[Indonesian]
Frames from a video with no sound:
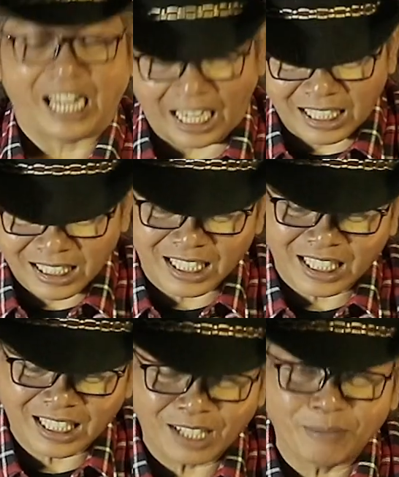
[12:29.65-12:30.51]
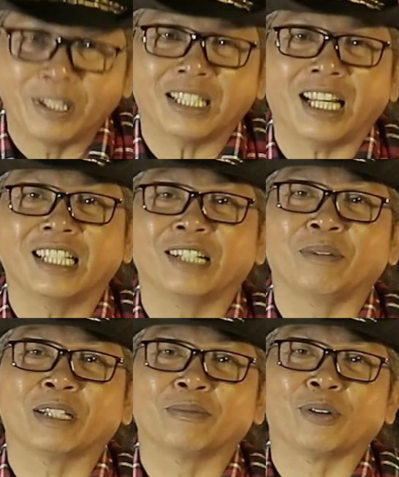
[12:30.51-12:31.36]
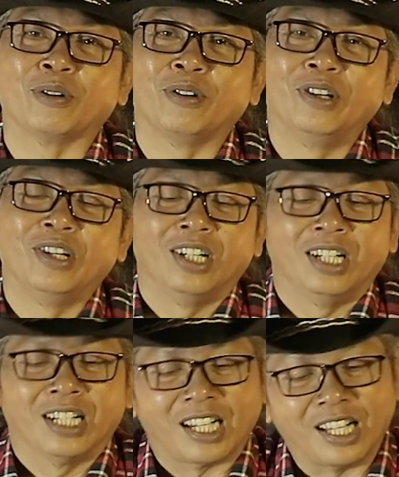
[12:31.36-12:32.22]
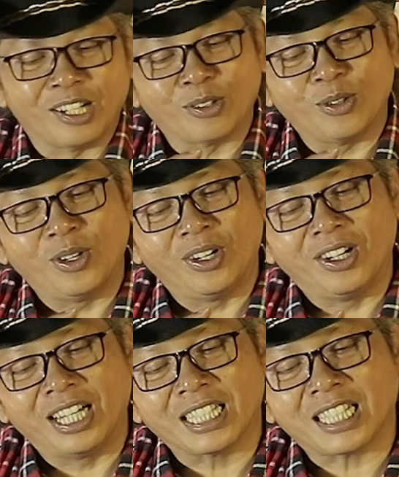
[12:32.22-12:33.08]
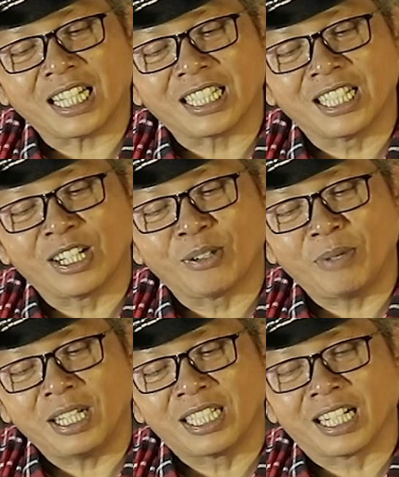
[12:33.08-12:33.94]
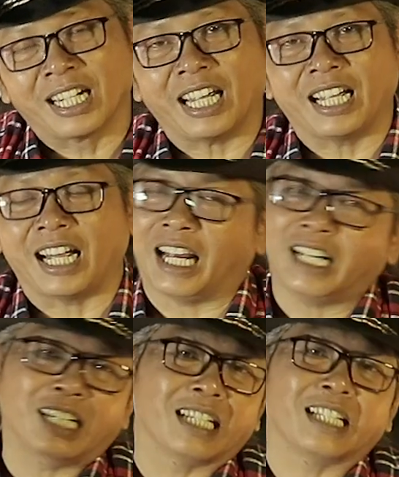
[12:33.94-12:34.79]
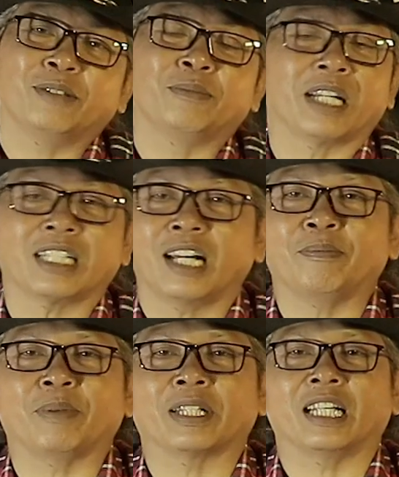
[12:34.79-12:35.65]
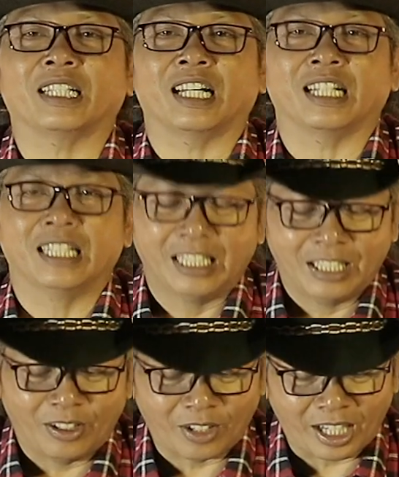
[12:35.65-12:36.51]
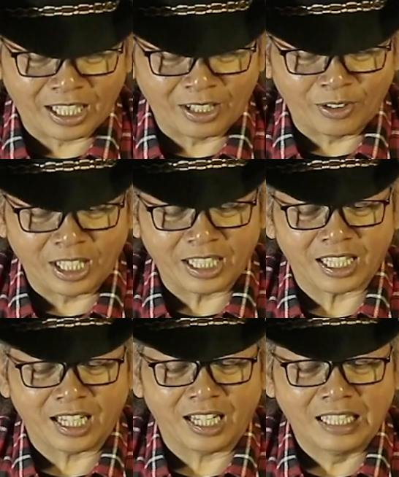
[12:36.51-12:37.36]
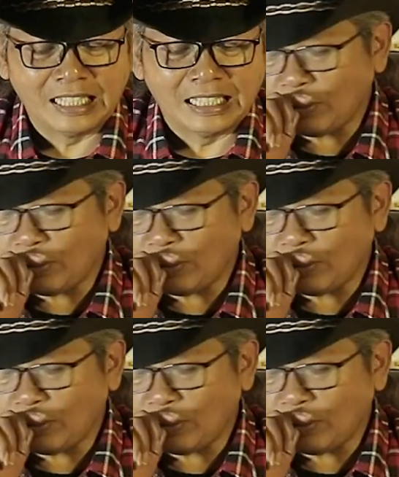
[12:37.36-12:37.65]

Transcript: Nah ini ternyata ada beritanya nih mas bro. Kalau gua ngecas di rumah jeglek nggak? Eh, itu biasalah pertanyaan orang Indonesia.